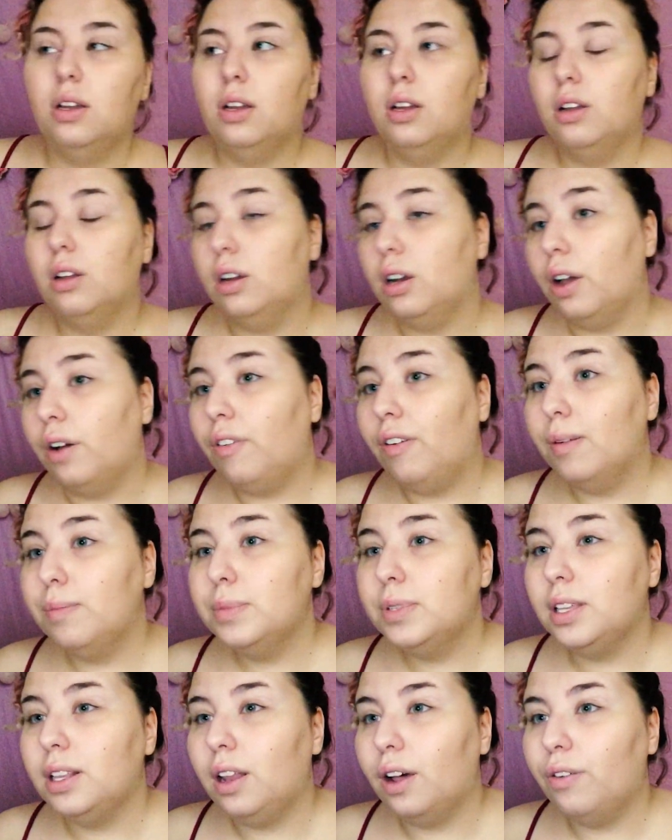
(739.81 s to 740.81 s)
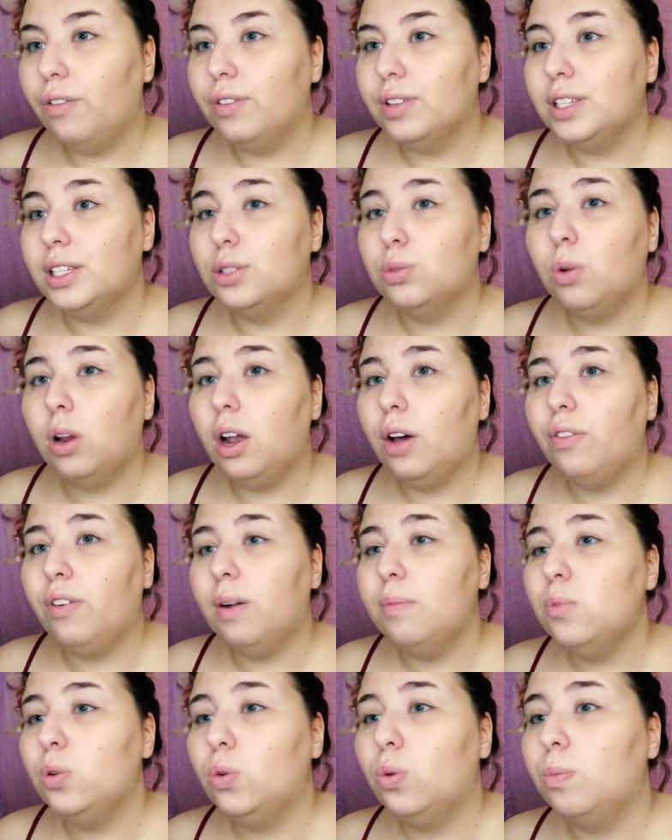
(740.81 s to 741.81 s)
C'est soit la femme au complet, c'est
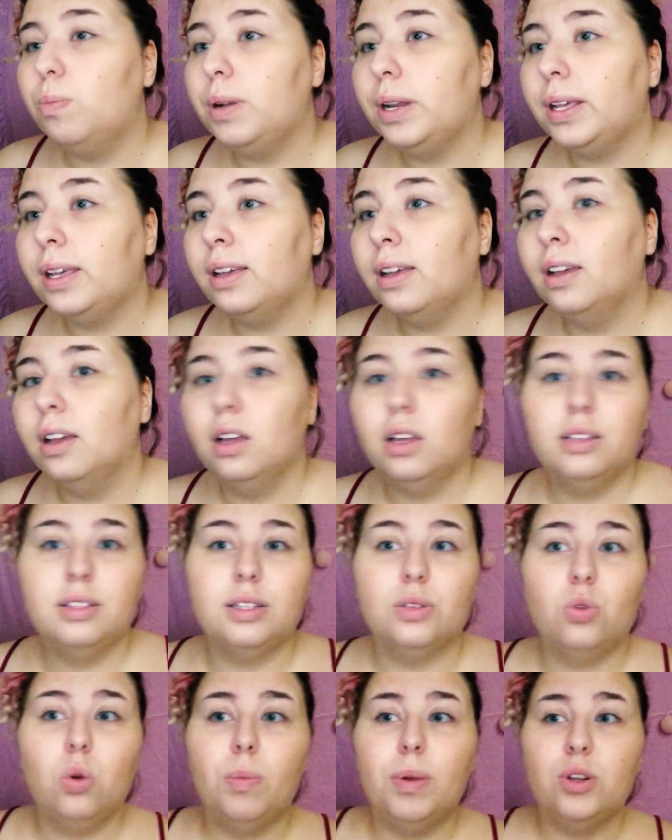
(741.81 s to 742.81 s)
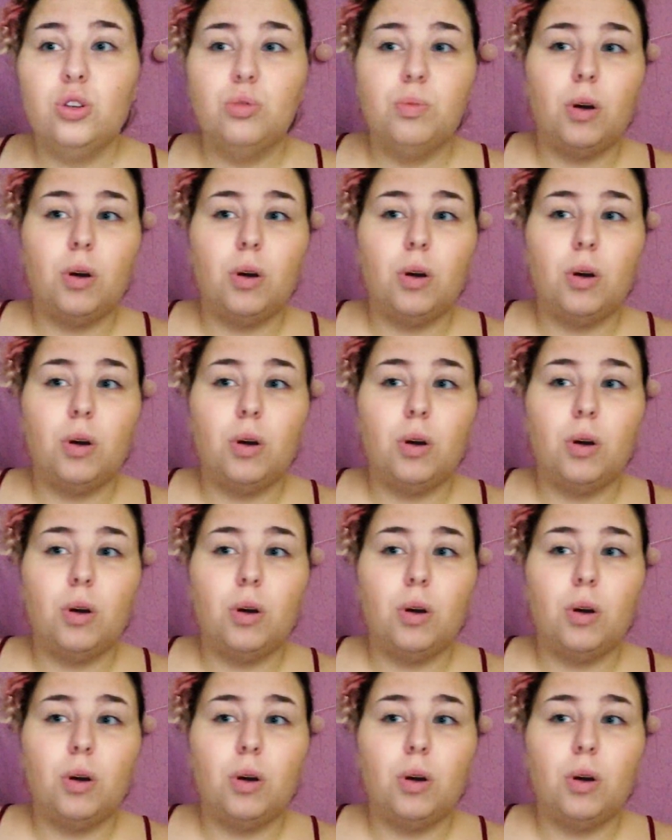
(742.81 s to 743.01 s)
soit bah tu prends pas de femme du tout et puis c'est